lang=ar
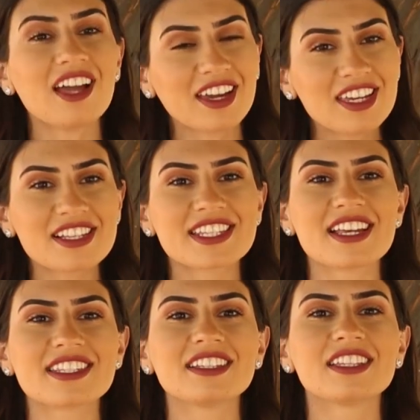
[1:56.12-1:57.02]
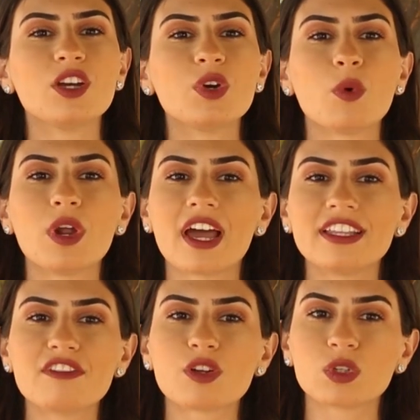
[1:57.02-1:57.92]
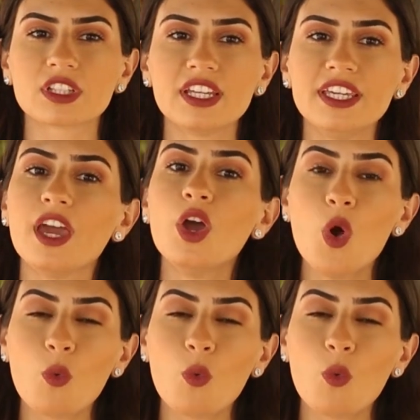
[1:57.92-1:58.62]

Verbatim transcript: تحقيق سياسات الدولة والأهداف الوطنية